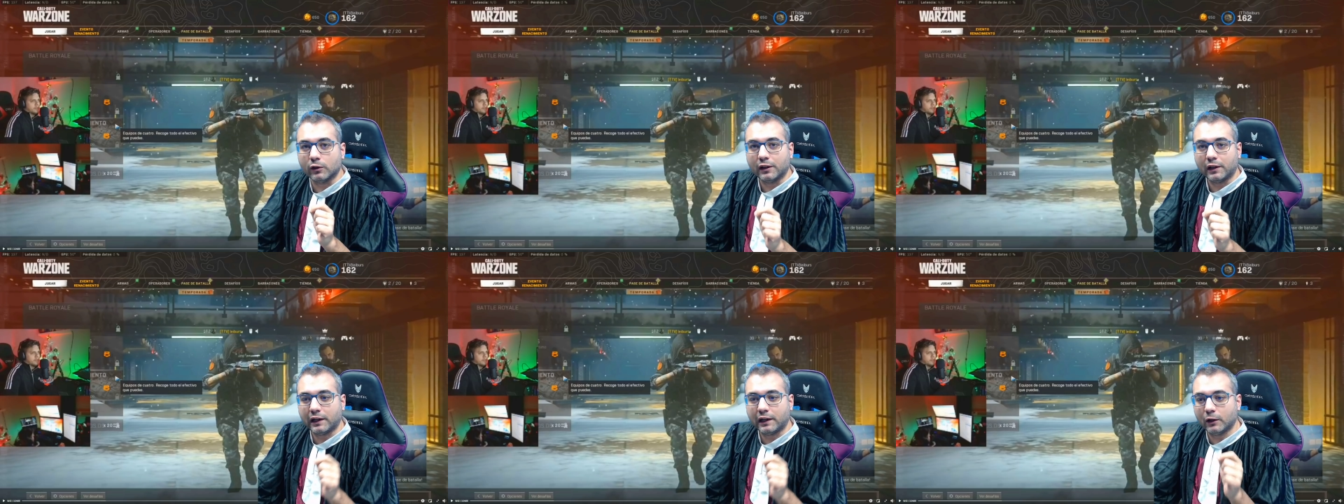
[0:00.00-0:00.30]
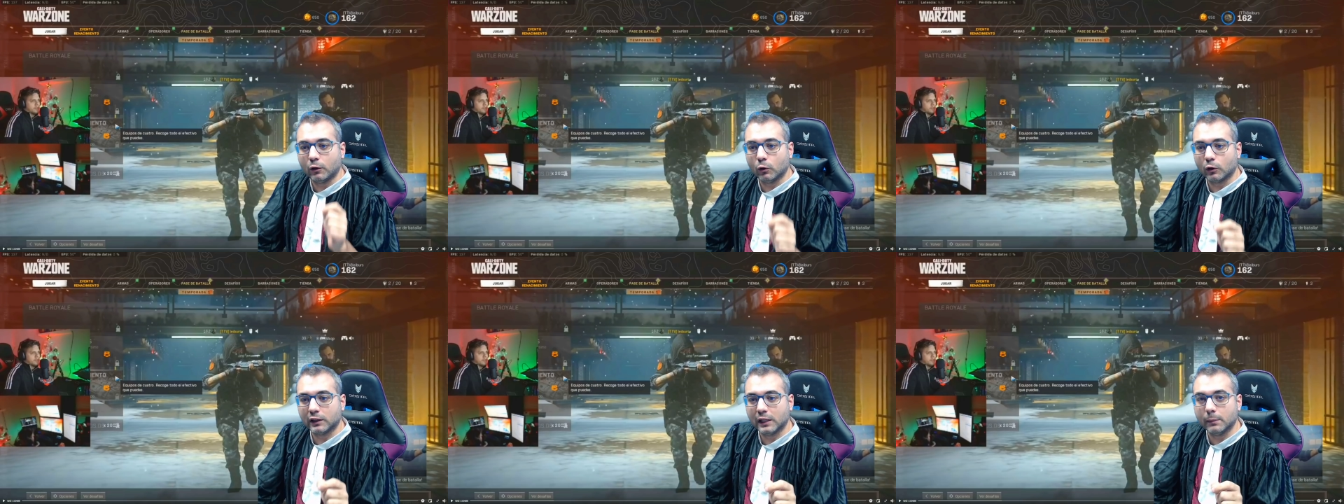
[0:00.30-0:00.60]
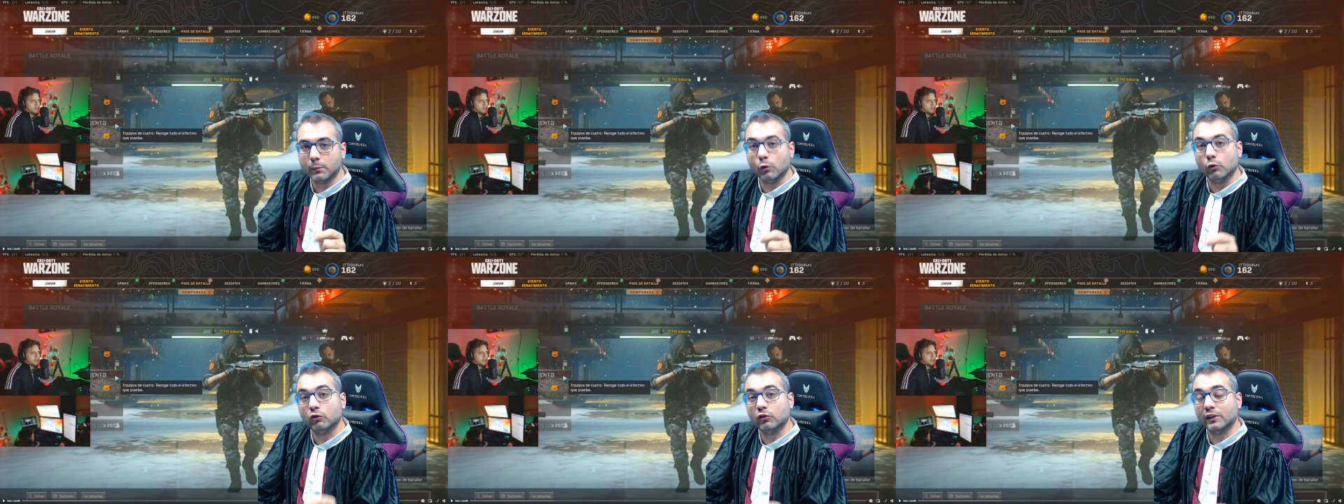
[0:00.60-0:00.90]

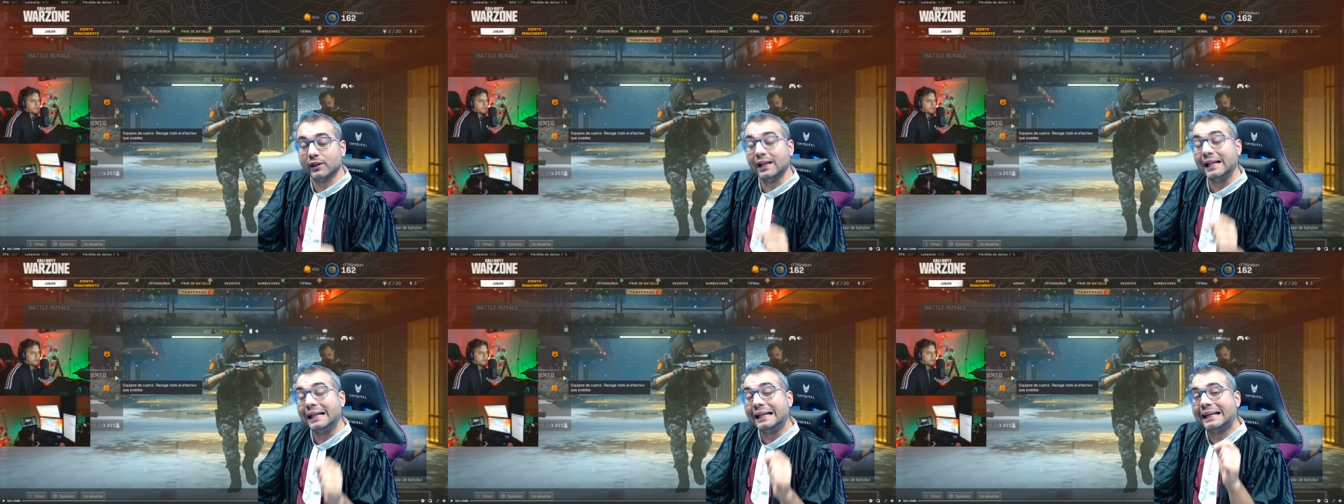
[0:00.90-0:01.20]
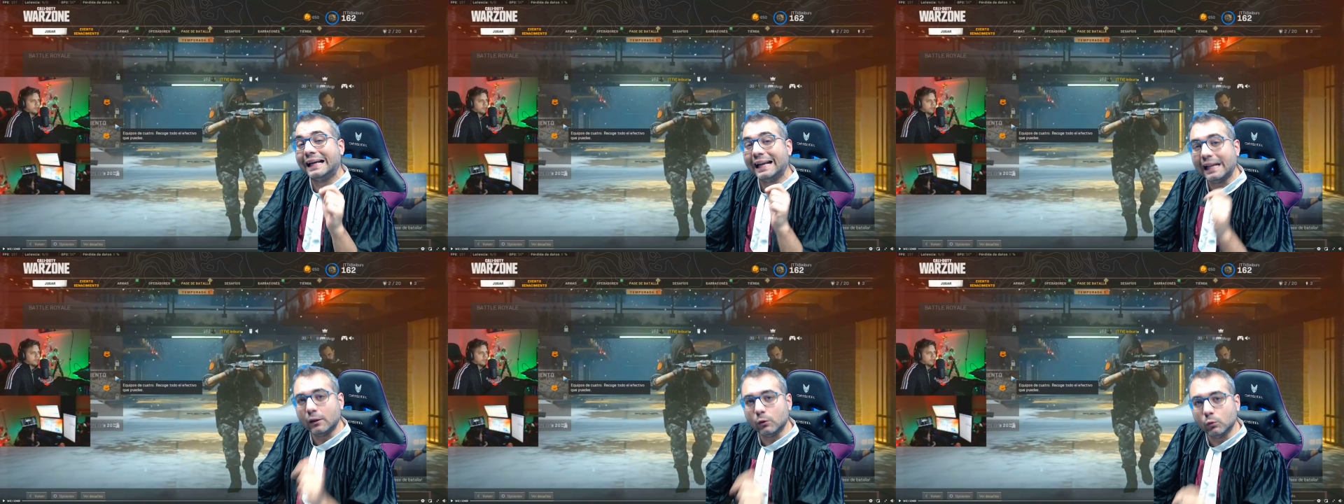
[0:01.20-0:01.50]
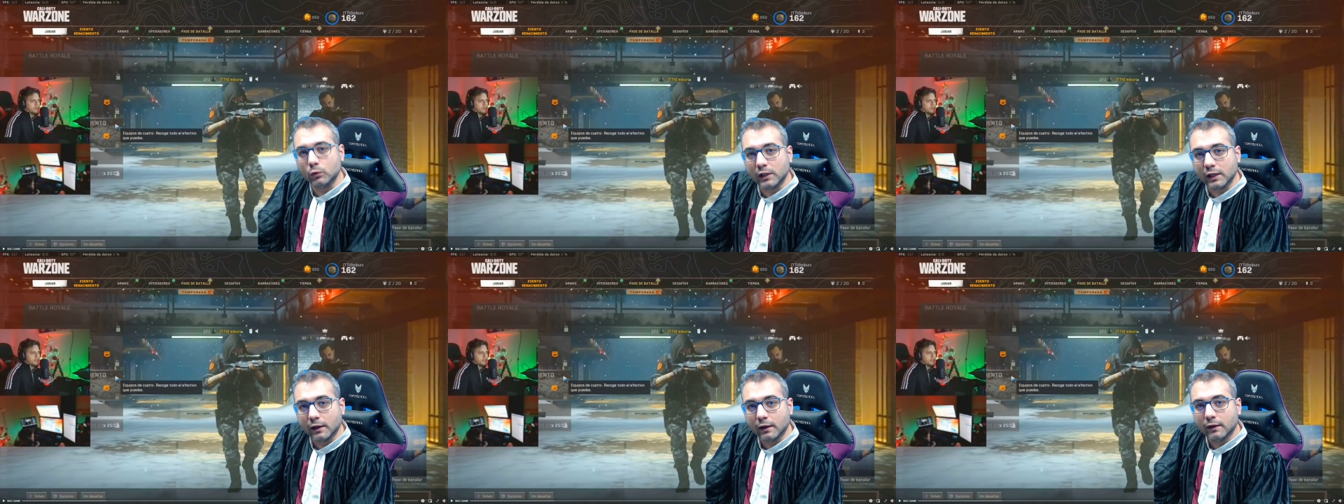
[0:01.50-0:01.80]
Recordemos que el cara
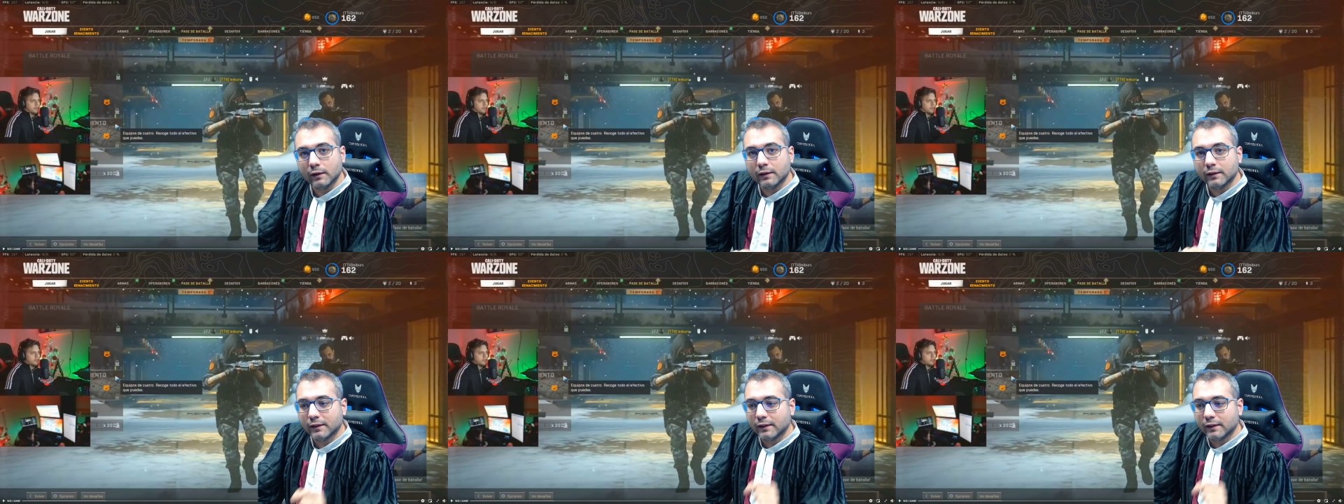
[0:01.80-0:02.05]
dura